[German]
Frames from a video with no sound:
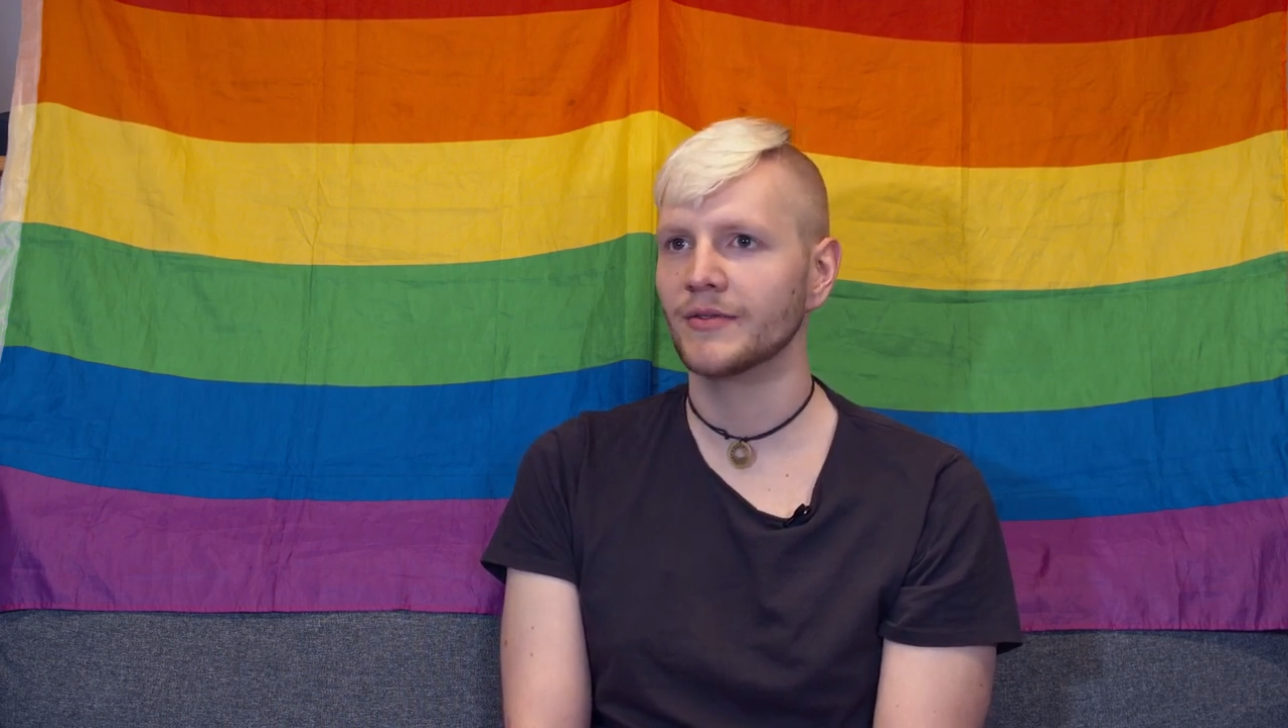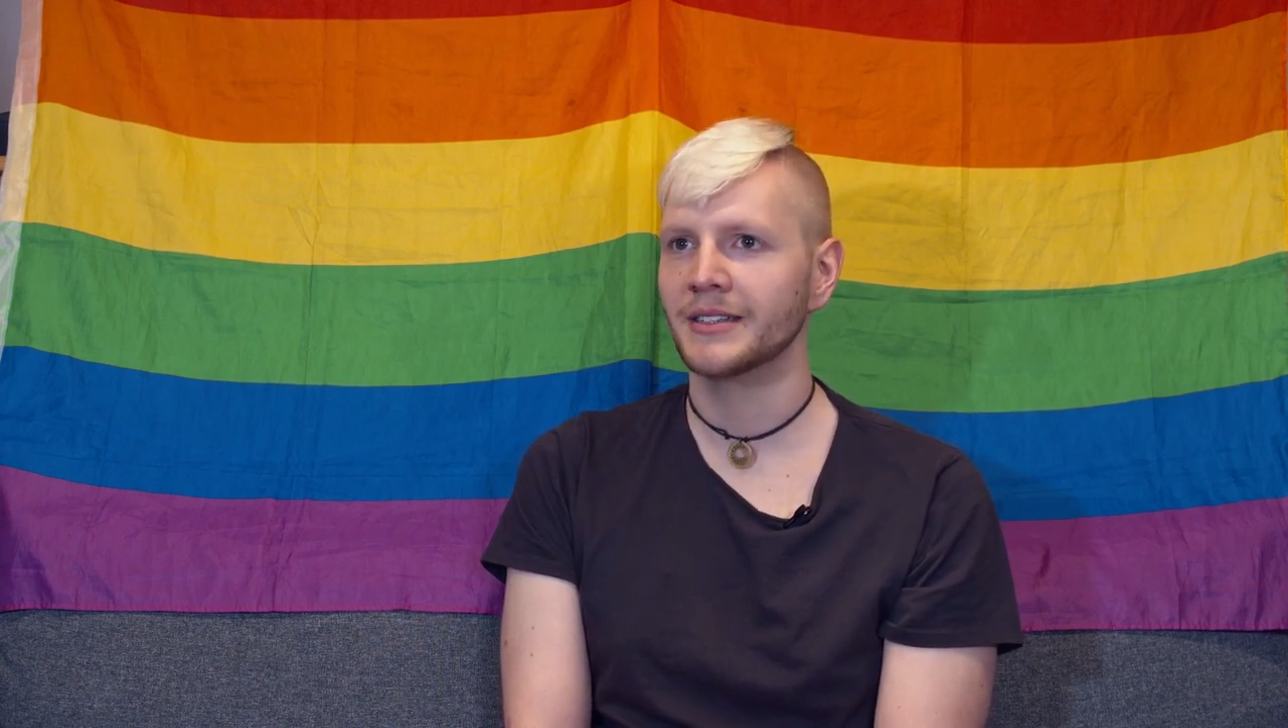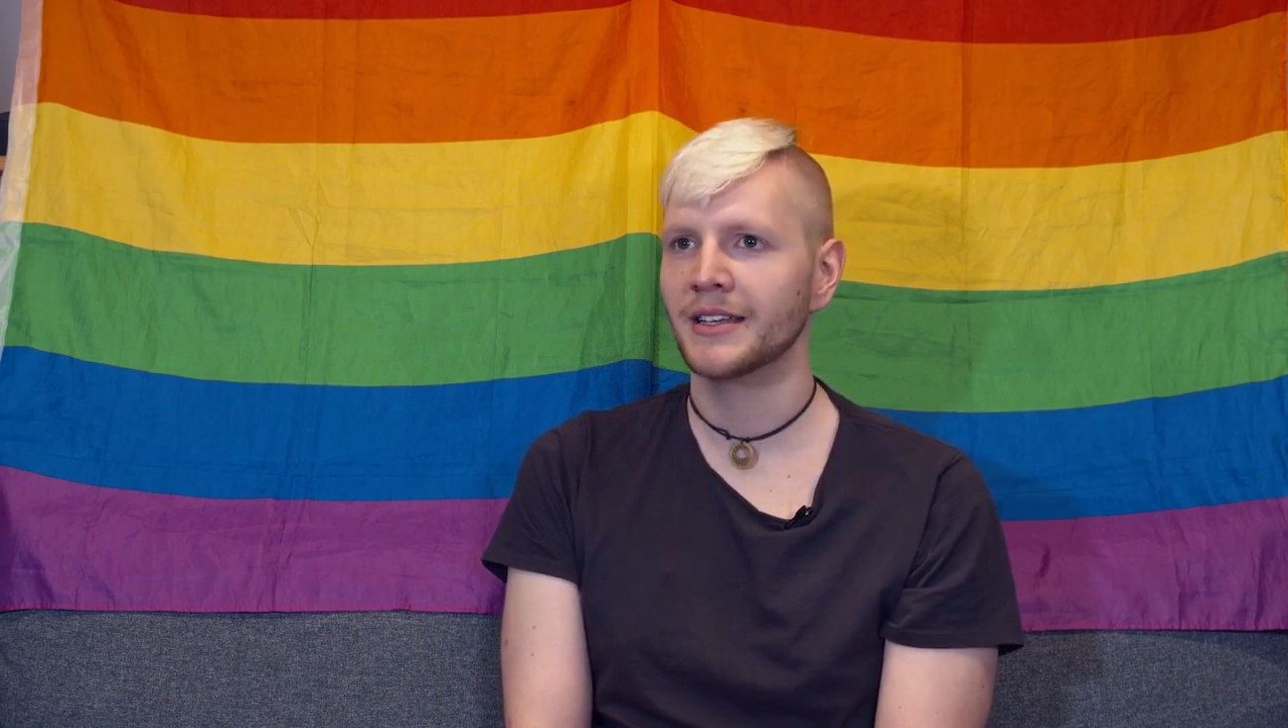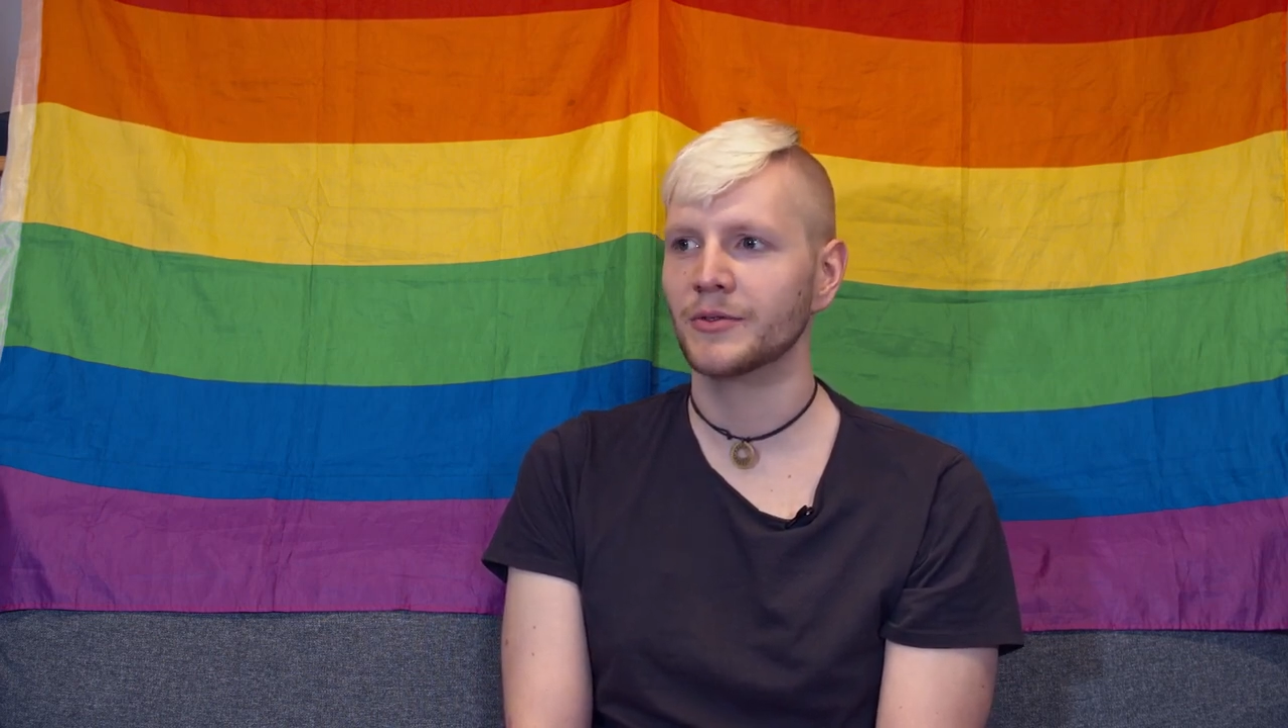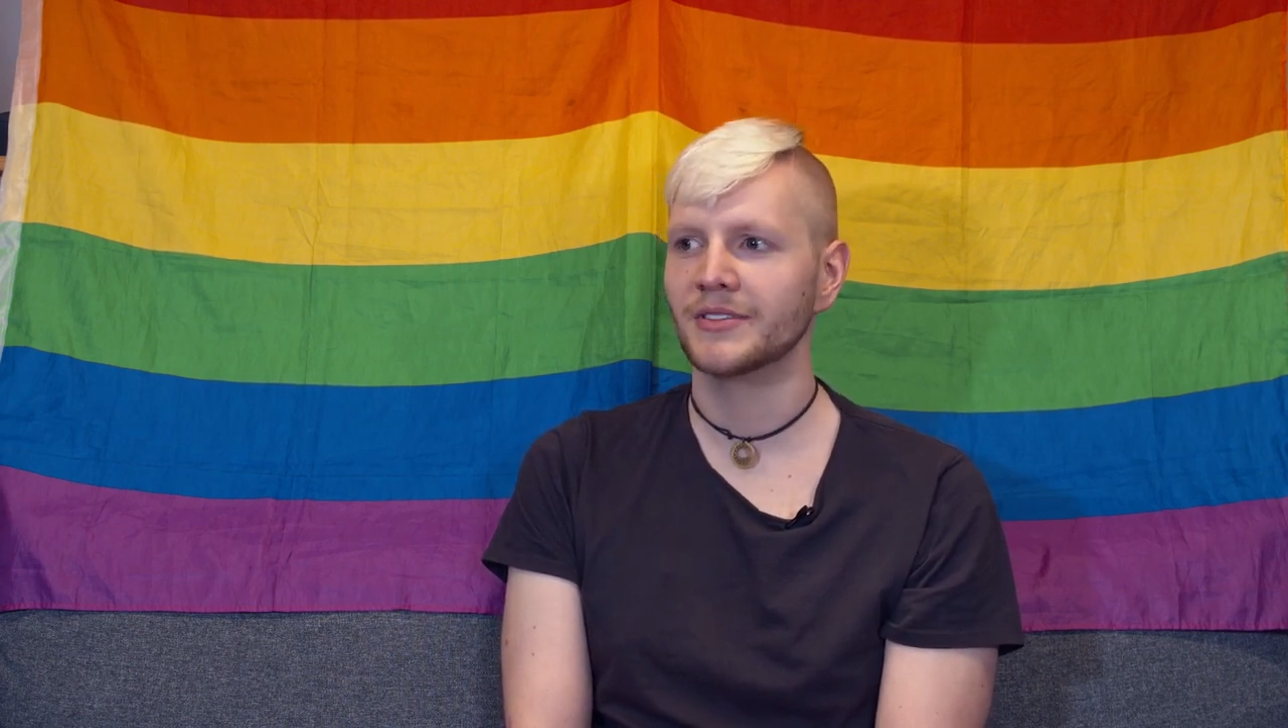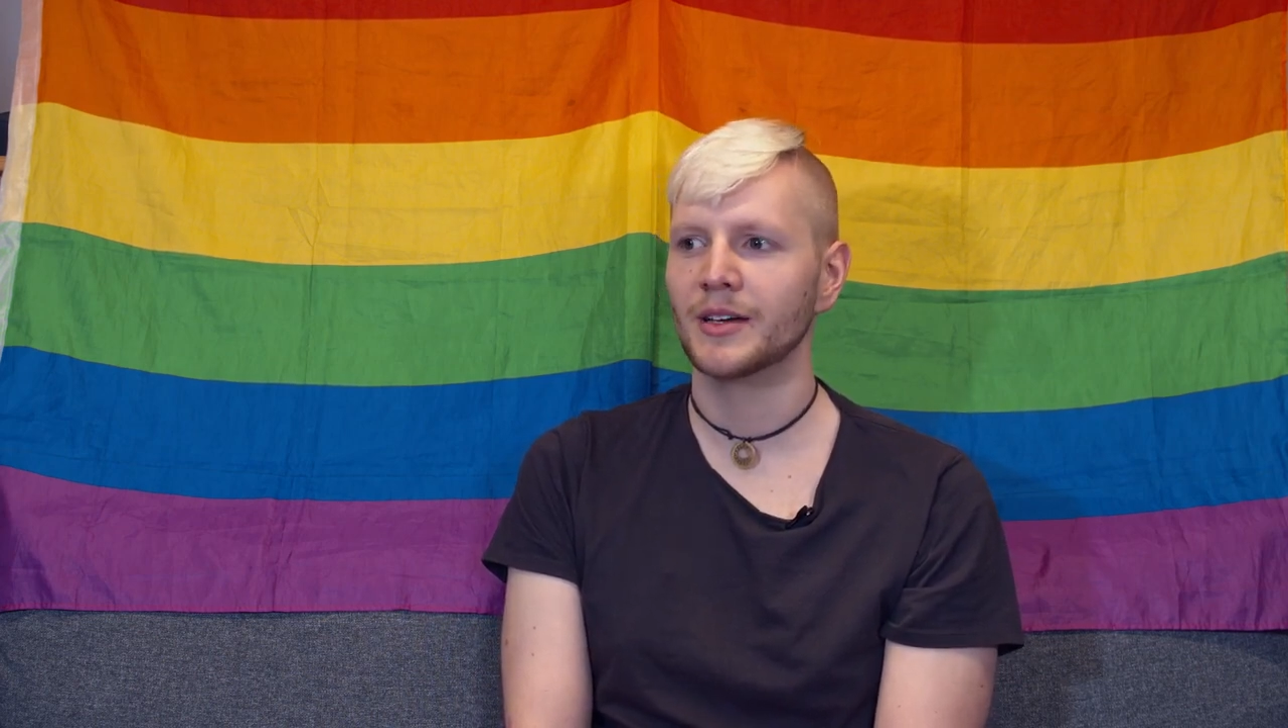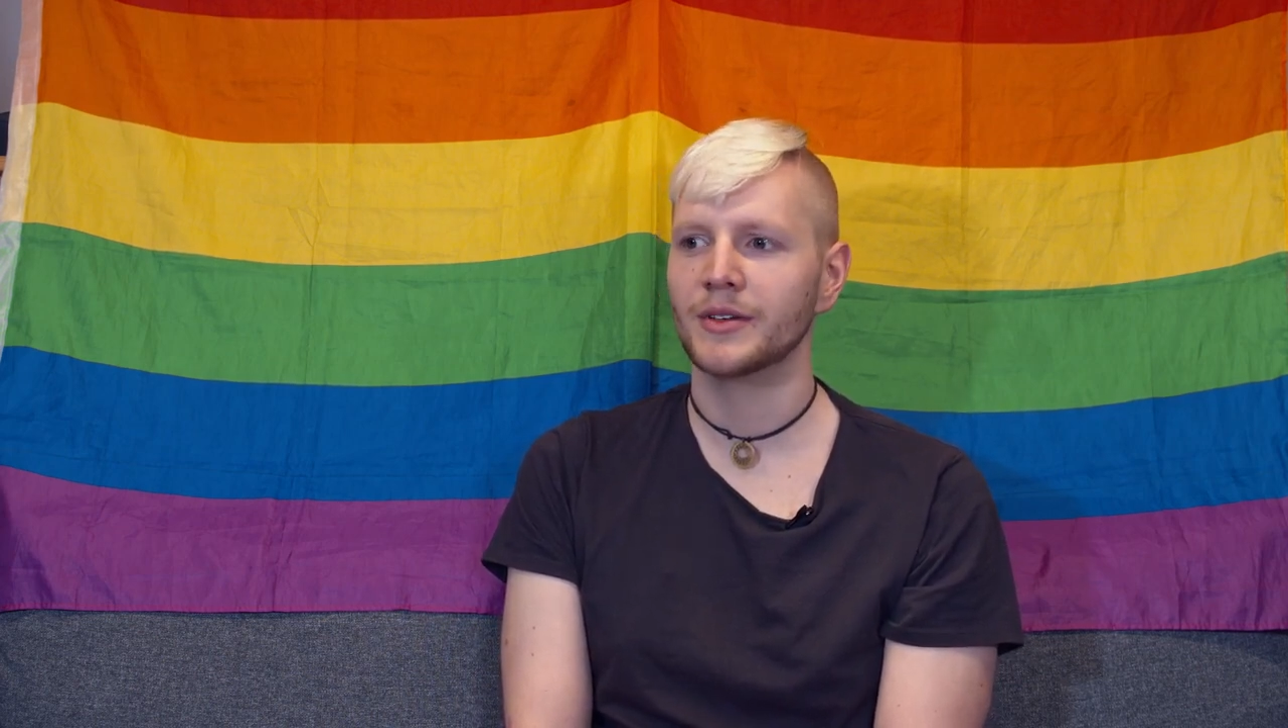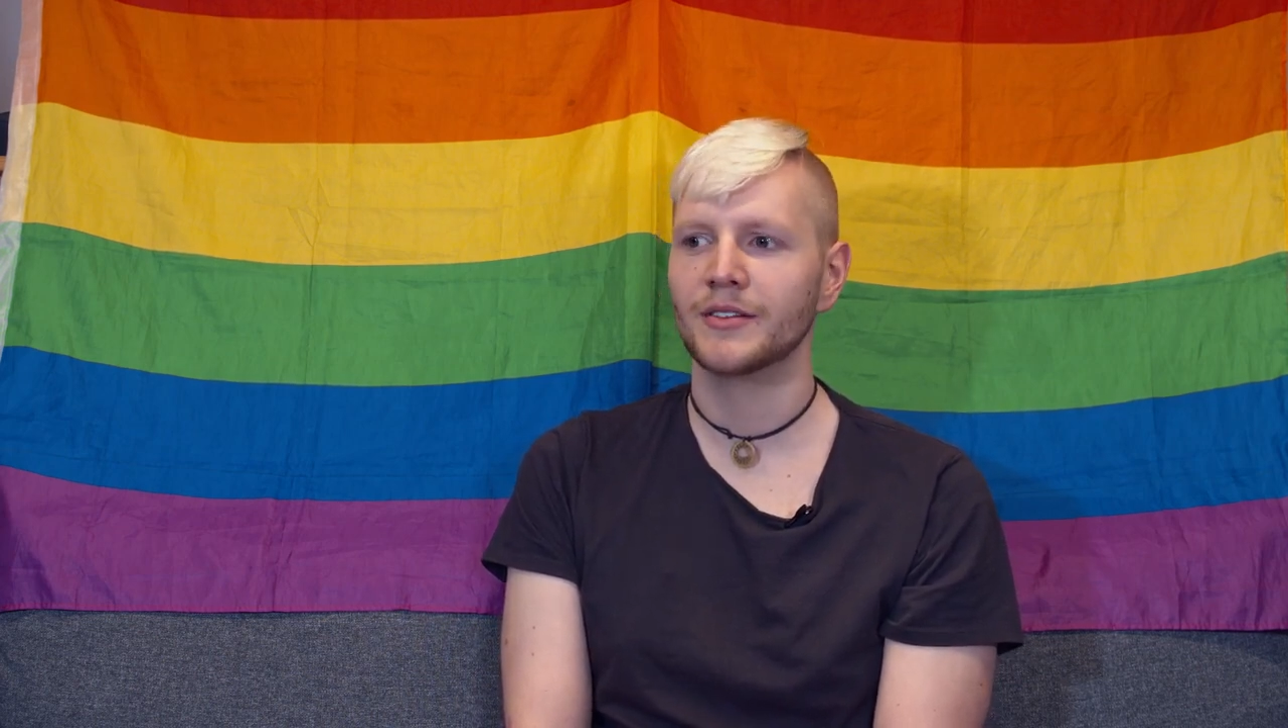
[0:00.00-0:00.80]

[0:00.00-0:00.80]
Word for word: Wir nennen uns selber